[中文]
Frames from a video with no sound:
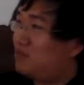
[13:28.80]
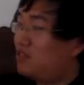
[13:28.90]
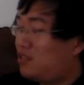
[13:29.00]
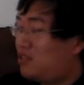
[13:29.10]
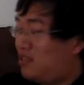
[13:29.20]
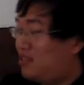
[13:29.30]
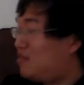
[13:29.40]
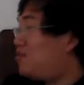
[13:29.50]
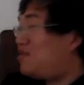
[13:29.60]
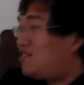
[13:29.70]
这这肯
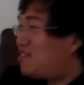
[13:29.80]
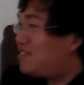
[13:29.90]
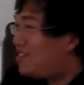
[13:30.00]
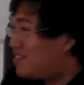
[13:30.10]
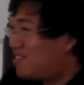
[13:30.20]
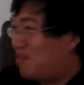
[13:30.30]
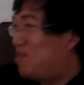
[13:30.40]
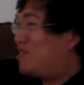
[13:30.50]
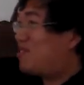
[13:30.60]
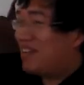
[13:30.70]
定，自事实上证
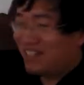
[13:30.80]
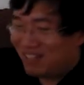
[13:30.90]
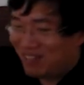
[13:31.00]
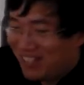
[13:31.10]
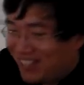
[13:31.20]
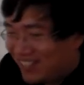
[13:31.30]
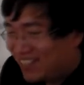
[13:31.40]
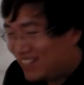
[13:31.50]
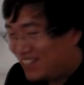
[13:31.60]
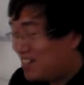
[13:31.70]
明是幻想，是吧？
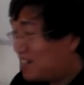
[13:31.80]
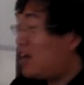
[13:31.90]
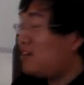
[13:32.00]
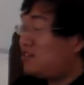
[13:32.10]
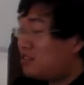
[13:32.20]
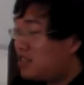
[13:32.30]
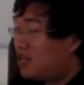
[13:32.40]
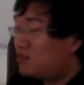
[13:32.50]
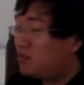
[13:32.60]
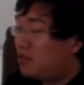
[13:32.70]
但他是这
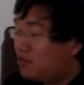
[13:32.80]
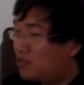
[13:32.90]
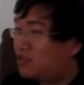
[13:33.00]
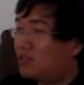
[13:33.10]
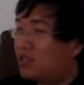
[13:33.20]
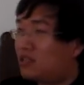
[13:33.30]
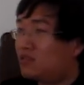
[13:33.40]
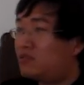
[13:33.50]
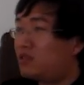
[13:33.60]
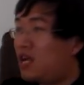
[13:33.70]
样去构思的，
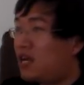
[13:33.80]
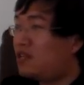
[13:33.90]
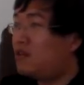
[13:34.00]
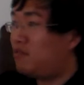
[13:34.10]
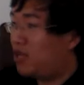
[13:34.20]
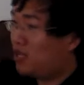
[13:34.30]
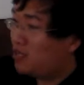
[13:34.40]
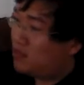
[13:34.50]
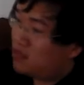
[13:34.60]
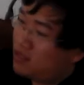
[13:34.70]
就是说他认为
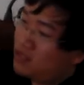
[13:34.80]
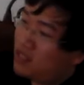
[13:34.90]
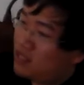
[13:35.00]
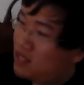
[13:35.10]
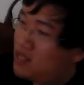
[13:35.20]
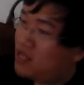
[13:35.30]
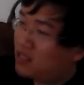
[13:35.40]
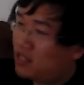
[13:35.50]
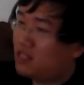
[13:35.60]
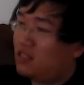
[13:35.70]
世界的真
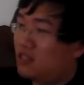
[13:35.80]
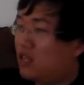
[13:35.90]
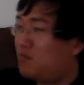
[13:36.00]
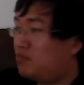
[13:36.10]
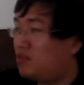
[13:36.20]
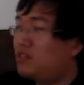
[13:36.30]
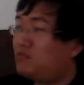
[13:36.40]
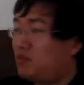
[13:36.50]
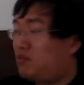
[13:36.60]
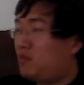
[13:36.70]
相那个理念不是
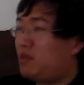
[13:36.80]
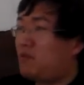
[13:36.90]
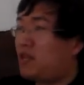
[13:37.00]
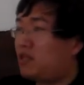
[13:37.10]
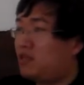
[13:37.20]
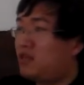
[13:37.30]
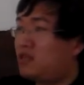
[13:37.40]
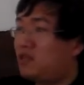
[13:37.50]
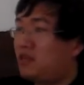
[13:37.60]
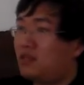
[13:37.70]
随随便便能
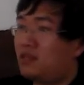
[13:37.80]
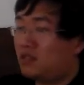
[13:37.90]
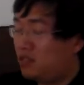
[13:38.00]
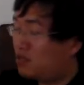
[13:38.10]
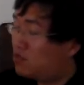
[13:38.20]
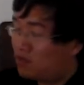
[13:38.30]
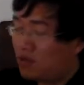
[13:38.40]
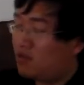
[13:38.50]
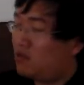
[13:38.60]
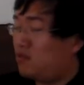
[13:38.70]
认识到的，你需
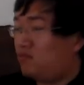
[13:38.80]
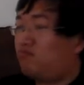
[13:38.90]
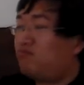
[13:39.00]
要有